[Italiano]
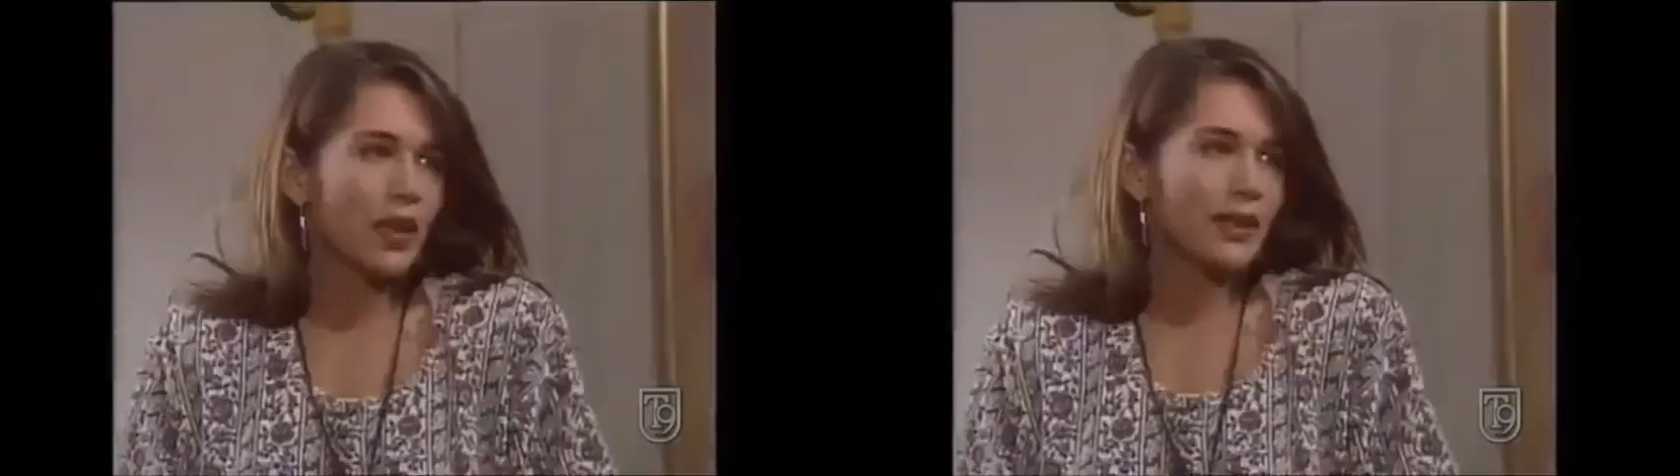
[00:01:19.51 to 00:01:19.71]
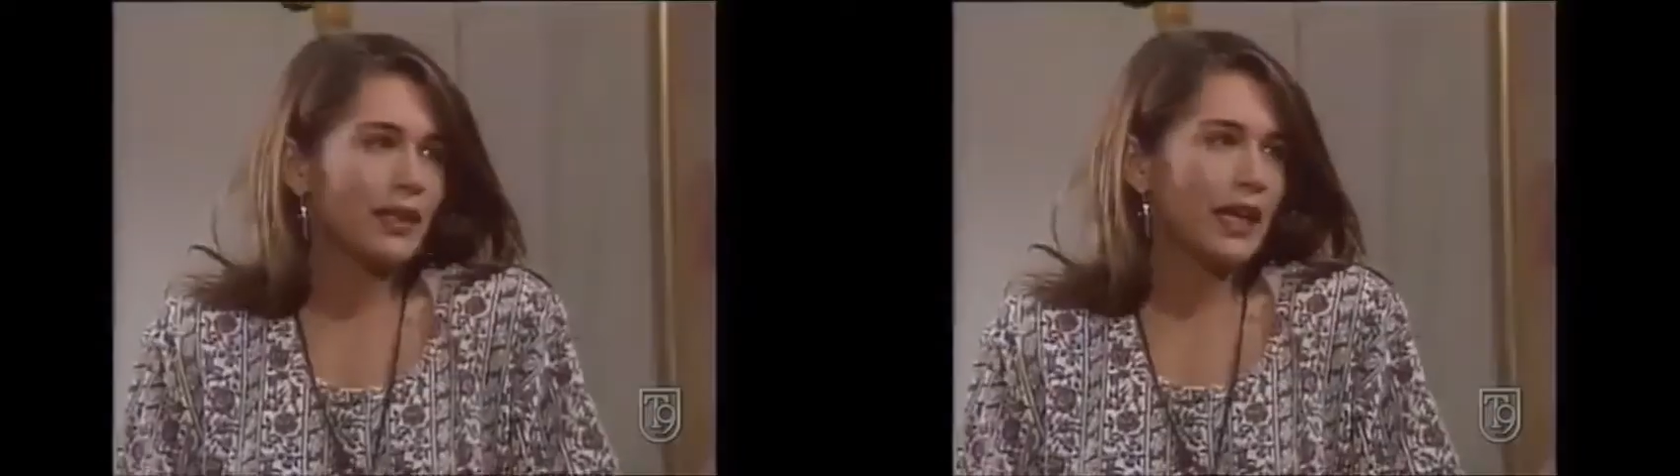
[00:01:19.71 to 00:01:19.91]

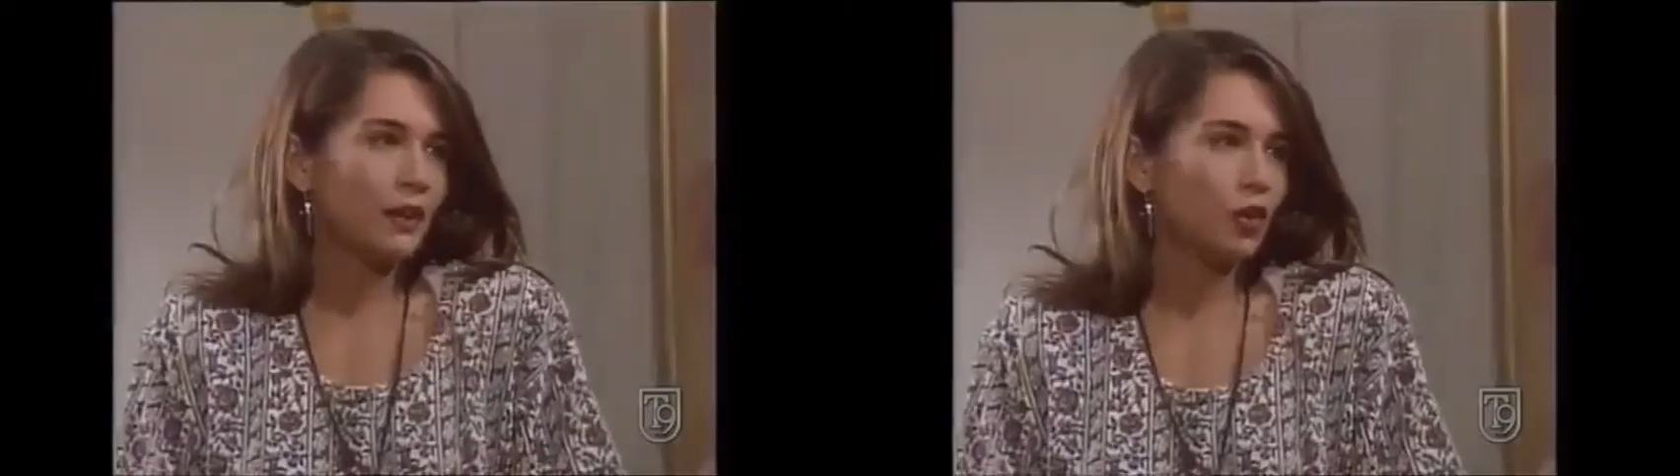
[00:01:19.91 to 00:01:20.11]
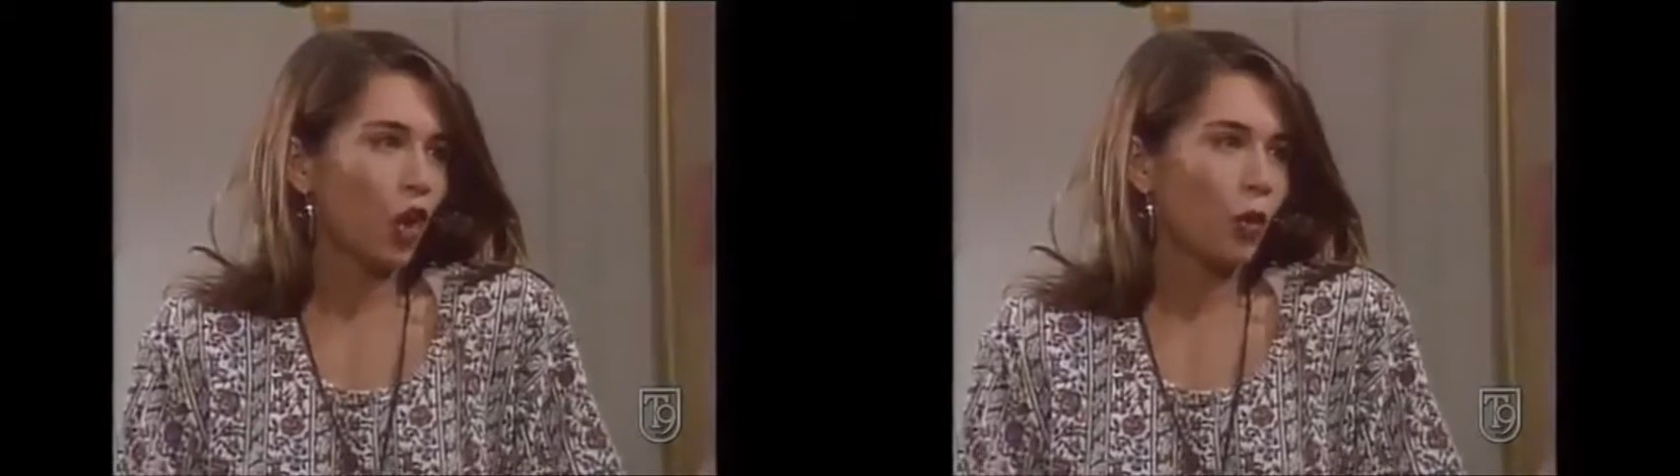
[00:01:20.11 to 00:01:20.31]
Non
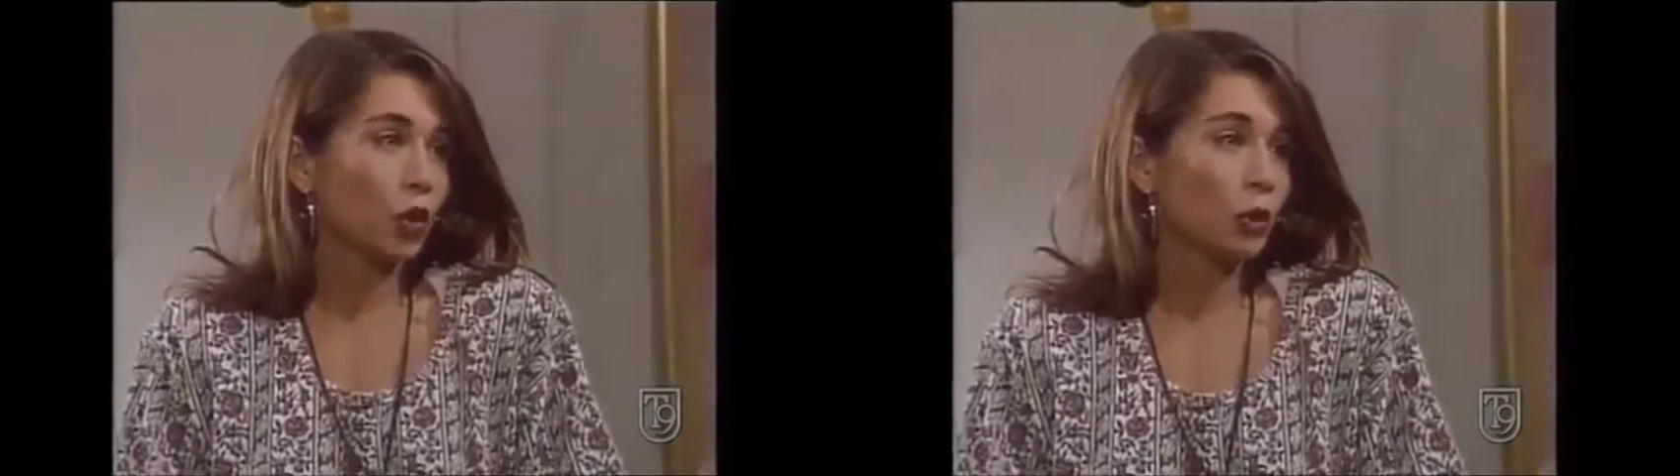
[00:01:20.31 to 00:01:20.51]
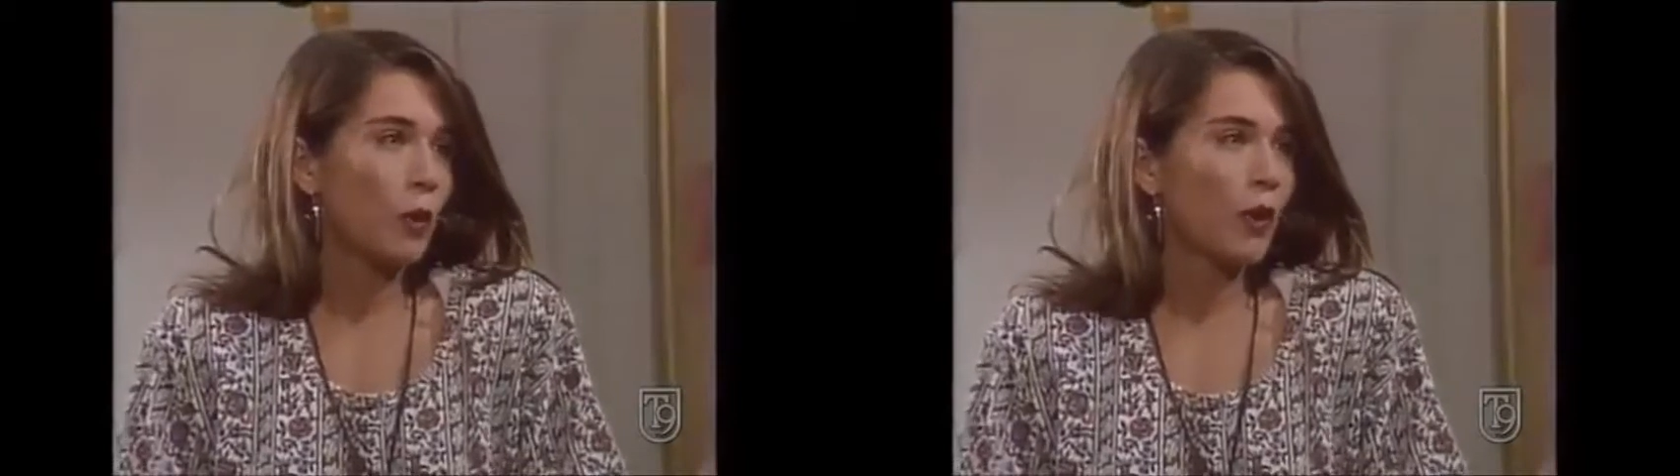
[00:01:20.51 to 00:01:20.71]
capisco
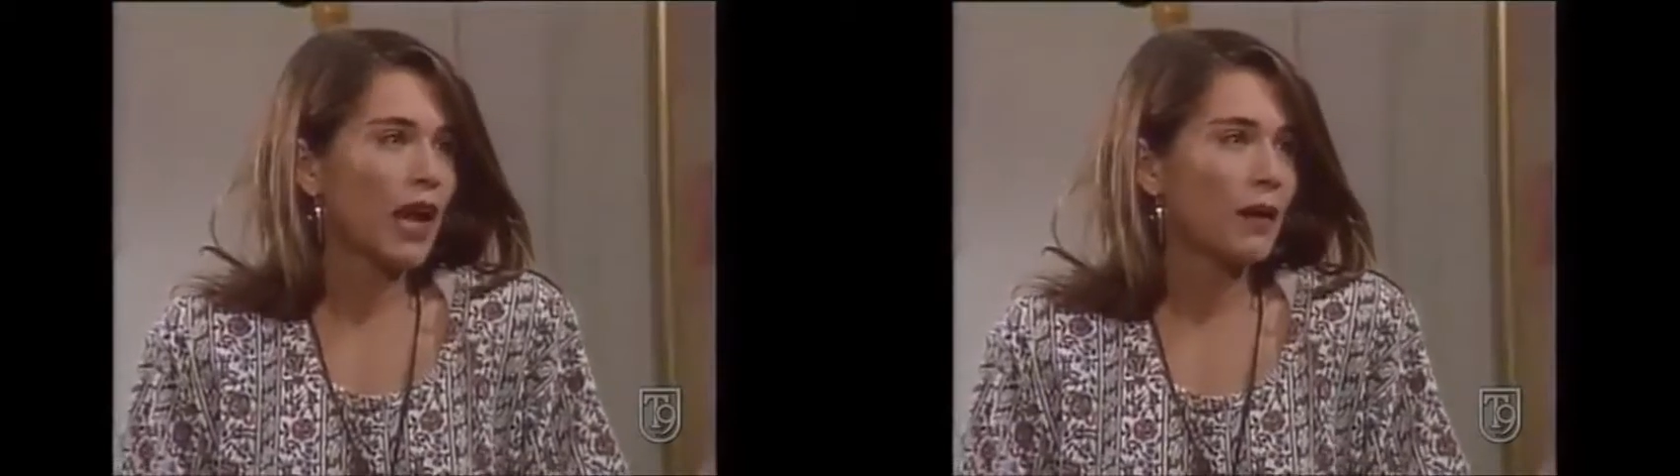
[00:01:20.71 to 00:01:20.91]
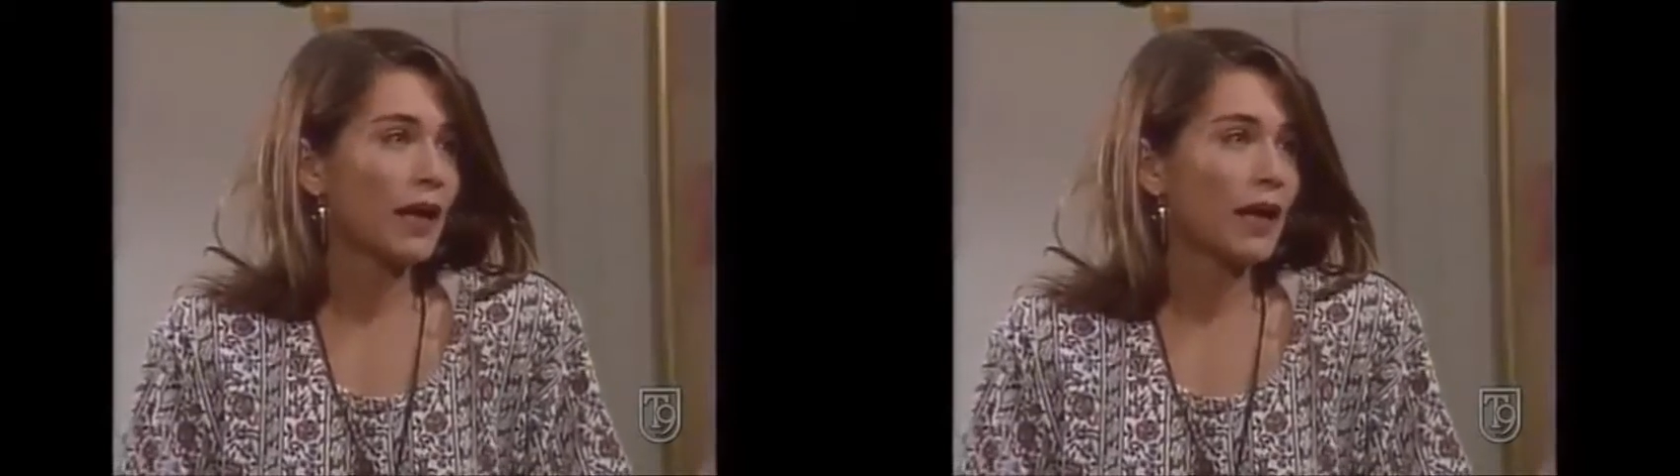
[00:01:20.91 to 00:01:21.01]
come tu possa